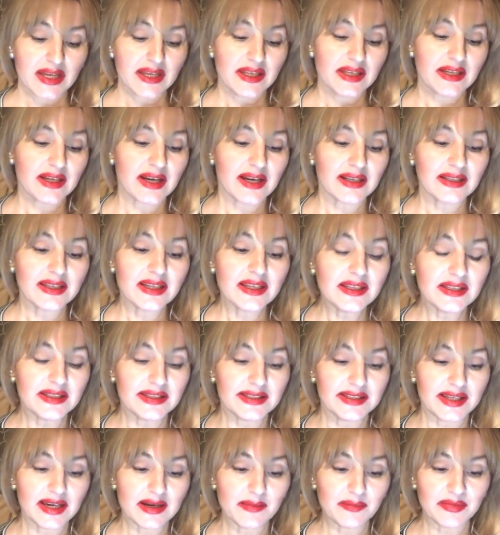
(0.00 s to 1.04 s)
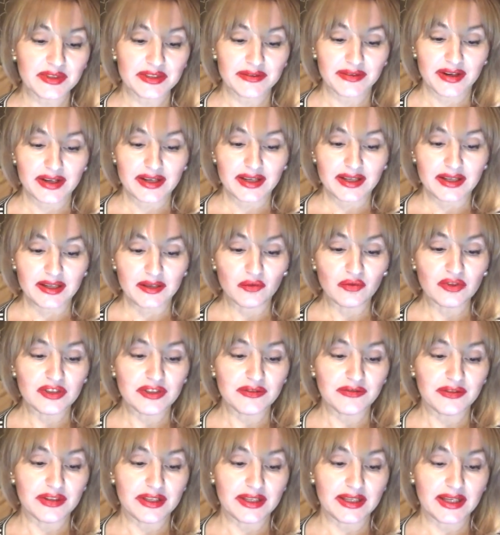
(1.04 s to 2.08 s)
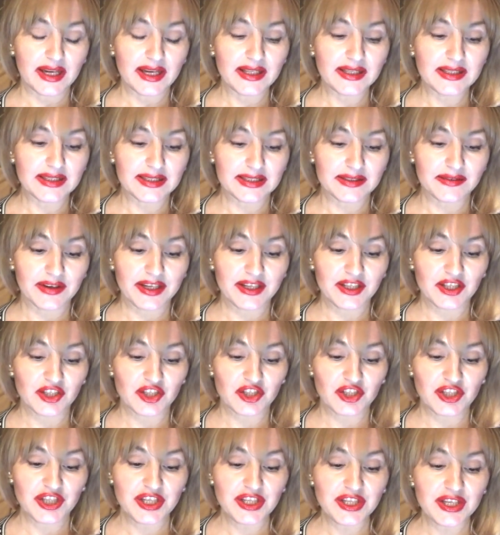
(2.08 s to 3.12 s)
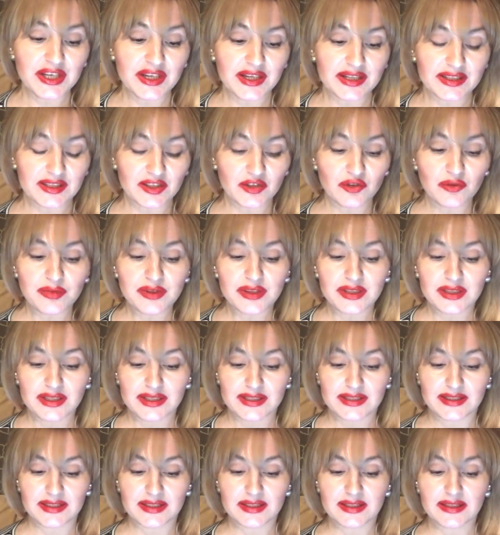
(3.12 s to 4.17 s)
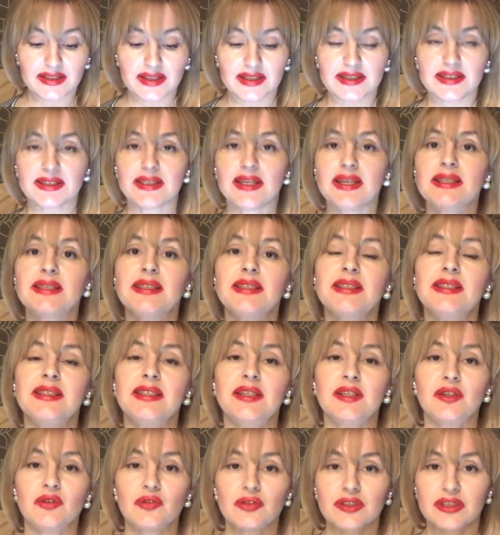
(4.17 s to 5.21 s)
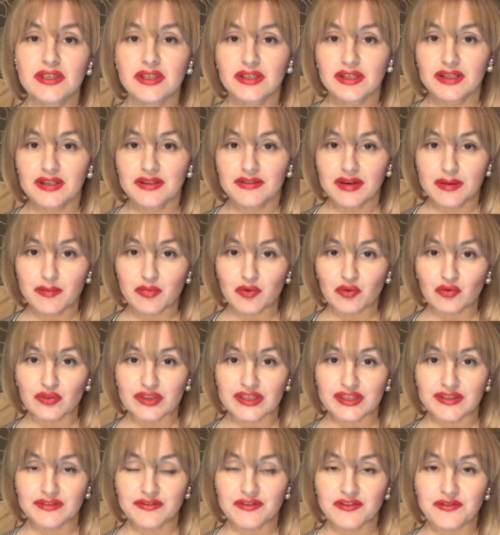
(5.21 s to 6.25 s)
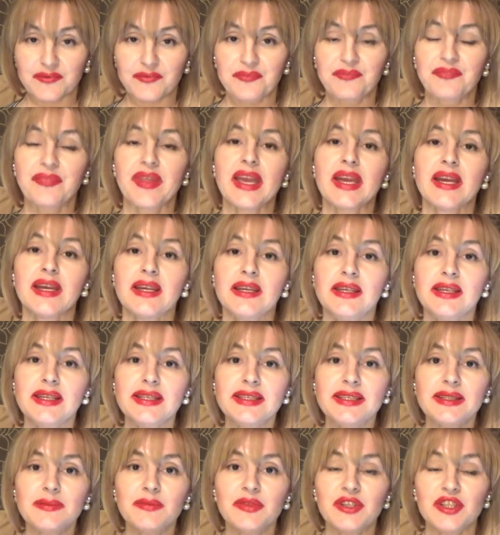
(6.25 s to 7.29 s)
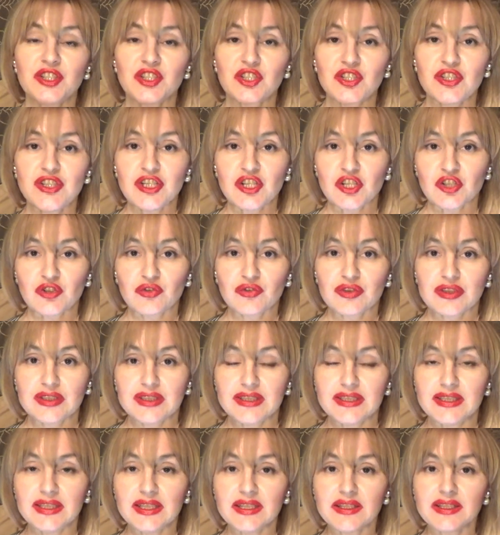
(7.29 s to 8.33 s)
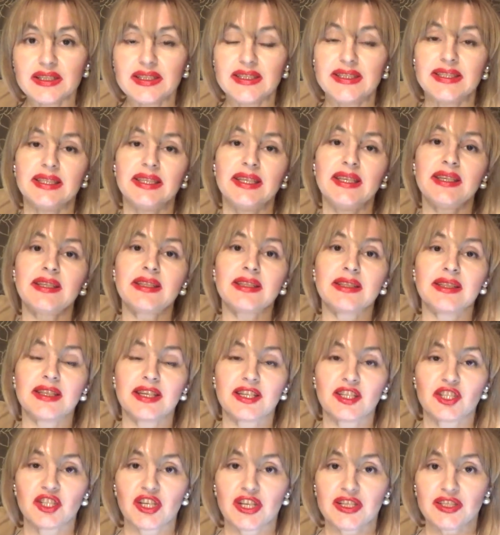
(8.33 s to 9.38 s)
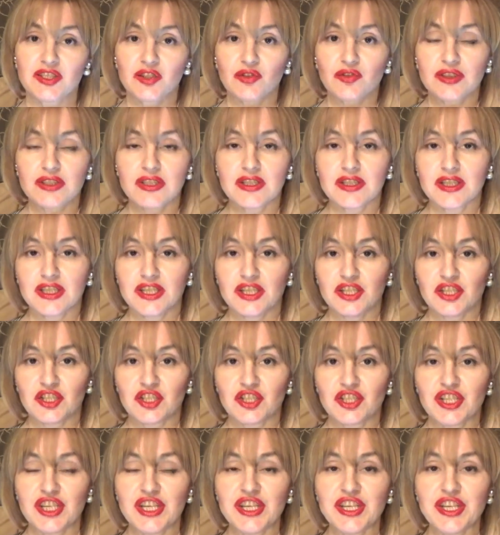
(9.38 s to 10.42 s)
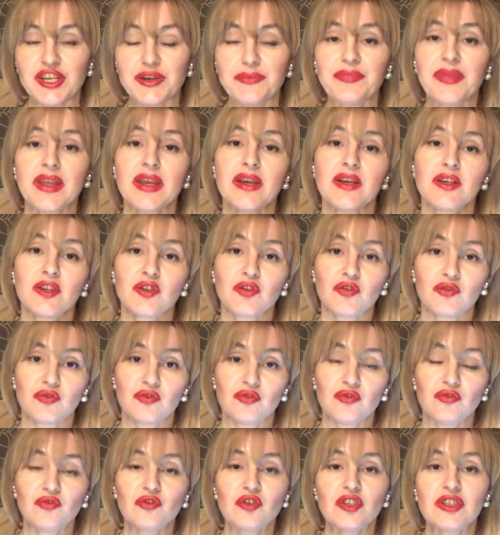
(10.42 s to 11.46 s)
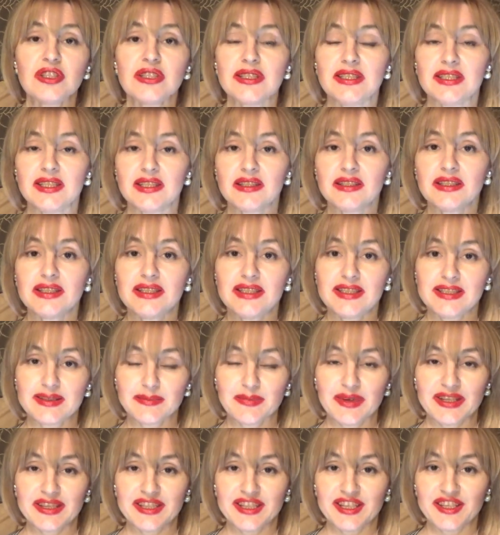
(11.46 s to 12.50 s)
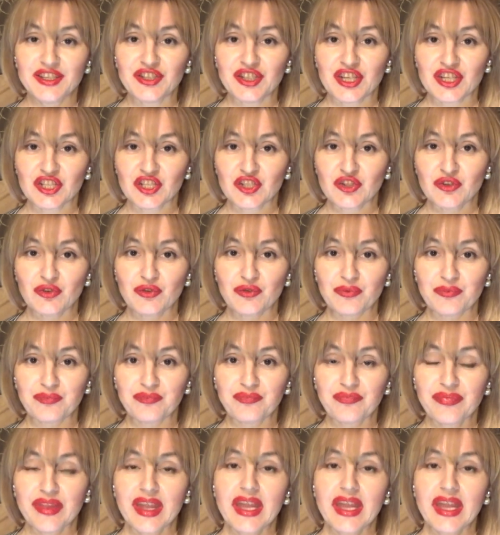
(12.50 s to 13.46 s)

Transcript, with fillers: Никогда нельзя позволять людям влиять на свои решения, особенно если это касается серьезных вопросов. Если мы решили что-то сделать, и это наше осознанное решение, то нужно делать несмотря ни на что –